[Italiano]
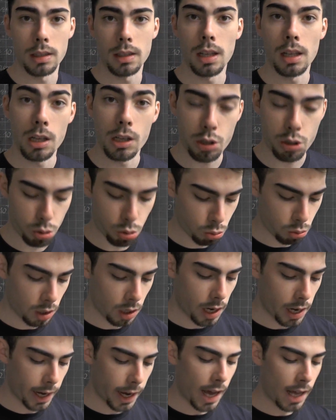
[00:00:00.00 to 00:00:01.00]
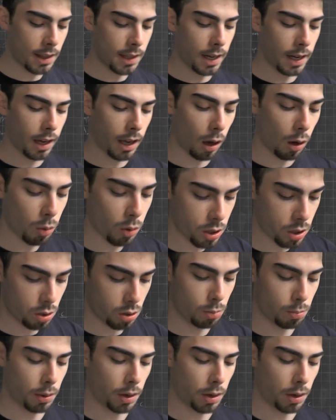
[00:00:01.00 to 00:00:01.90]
degli studi legati anche a questo,